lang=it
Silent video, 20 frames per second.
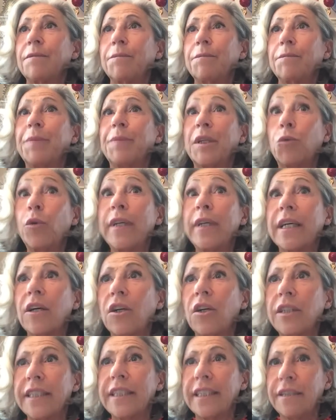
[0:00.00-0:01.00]
per cui
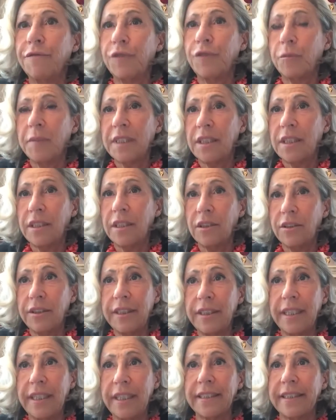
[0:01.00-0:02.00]
raccogliere le
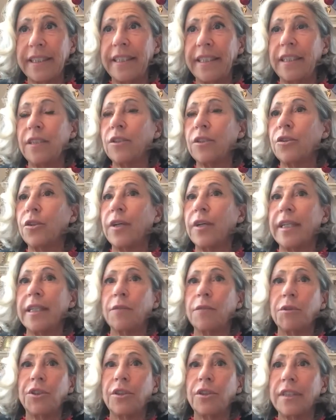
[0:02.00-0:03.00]
informazioni attengono alla
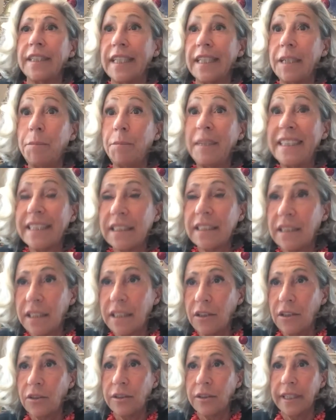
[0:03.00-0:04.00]
questione
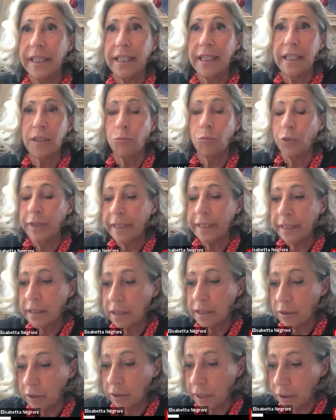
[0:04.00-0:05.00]
dell'imitazione, alla
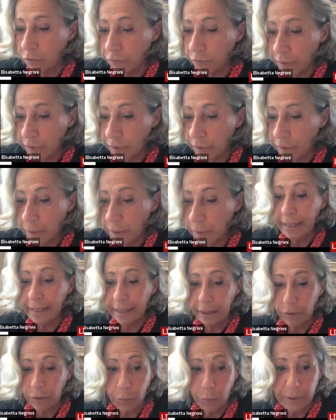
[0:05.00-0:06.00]
comunicazione non verbale,
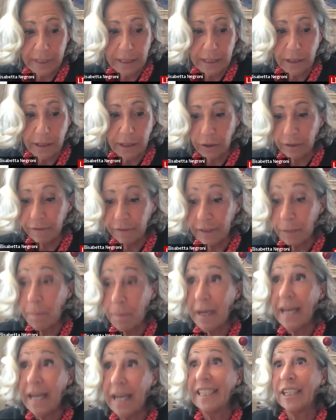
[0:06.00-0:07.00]
alla comunicazione
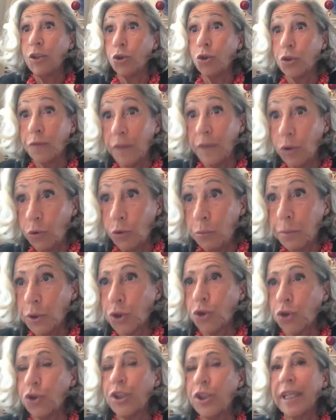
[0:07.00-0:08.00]
verbale, allo sviluppo
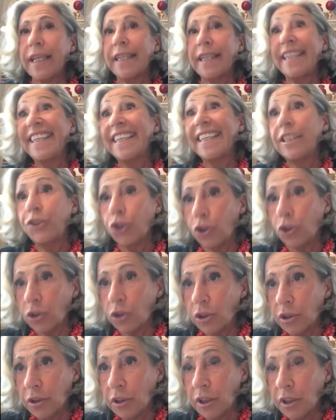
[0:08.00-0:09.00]
sociale e al
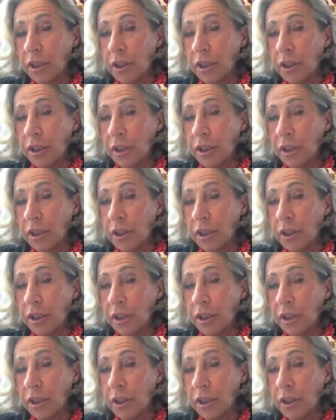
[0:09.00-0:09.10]
gioco.